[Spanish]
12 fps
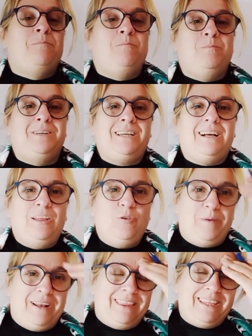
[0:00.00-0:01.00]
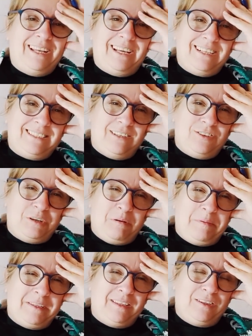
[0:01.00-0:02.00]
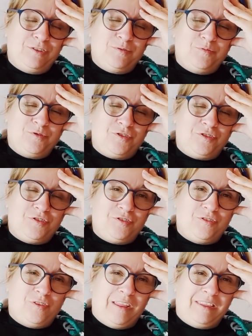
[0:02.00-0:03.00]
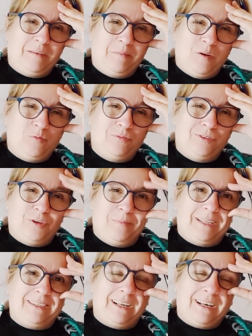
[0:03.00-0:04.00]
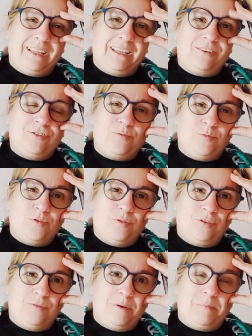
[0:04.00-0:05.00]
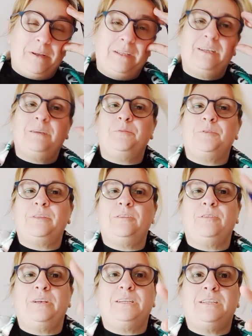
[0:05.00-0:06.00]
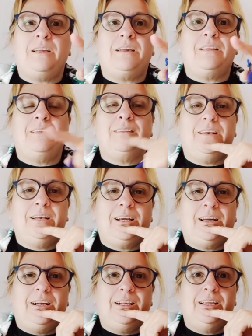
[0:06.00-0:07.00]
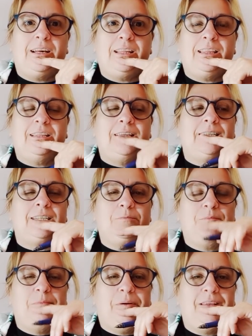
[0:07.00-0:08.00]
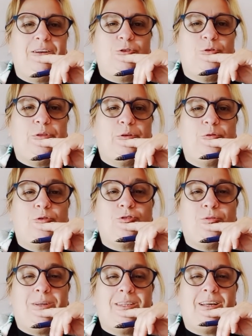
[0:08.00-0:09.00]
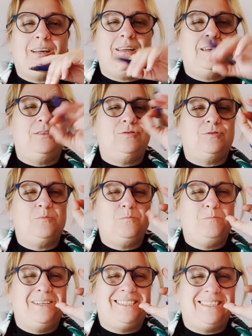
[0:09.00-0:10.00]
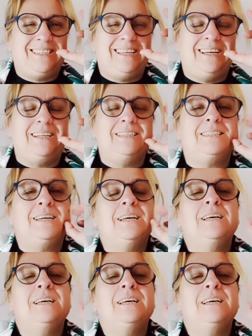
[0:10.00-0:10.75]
Me he sacado para cenar esta noche. Me ha apetecido mucho hacerme un tomate relleno como lo hizo mi padre, que por cierto tenéis esa receta en el canal de recetas. Mi padre cocinó unos tomates rellenos bestiales.